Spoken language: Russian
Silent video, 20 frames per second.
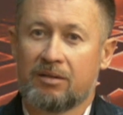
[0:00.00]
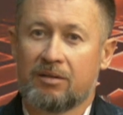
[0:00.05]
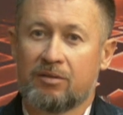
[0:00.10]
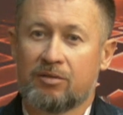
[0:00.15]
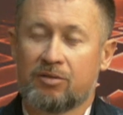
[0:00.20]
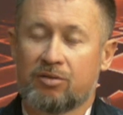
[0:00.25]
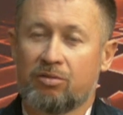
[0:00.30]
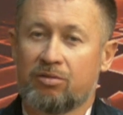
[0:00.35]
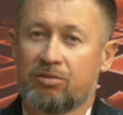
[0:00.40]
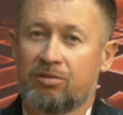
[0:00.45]

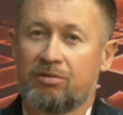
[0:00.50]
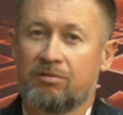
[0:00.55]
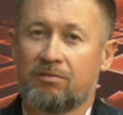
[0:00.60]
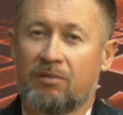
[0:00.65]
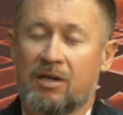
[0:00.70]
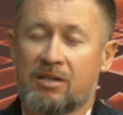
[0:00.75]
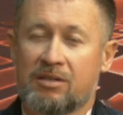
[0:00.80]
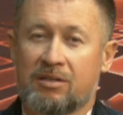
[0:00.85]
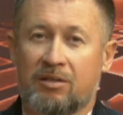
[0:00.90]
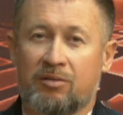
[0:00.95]
что очень
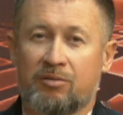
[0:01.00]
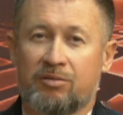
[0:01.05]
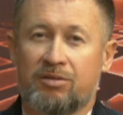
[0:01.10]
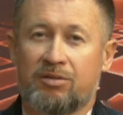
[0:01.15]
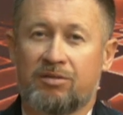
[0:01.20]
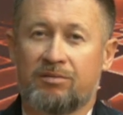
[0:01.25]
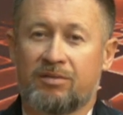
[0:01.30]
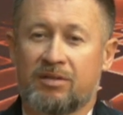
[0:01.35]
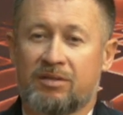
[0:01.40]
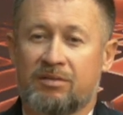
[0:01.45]
важно,
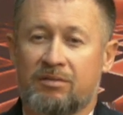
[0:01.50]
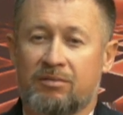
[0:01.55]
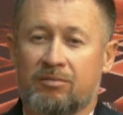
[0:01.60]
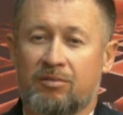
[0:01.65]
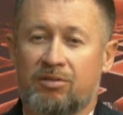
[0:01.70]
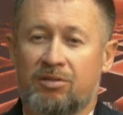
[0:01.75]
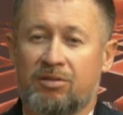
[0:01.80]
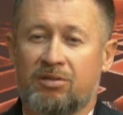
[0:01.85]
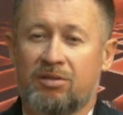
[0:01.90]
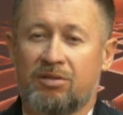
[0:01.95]
очень,
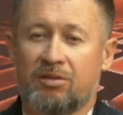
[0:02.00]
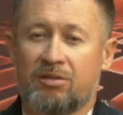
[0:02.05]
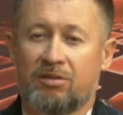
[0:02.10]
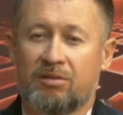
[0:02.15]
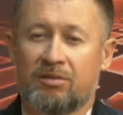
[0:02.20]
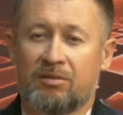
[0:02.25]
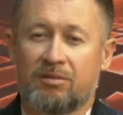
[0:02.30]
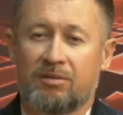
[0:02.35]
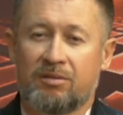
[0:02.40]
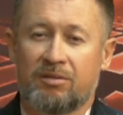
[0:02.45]

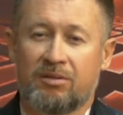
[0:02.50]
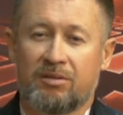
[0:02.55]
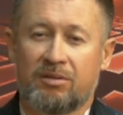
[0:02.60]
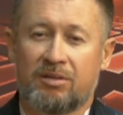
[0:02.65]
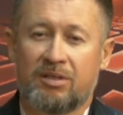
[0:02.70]
очень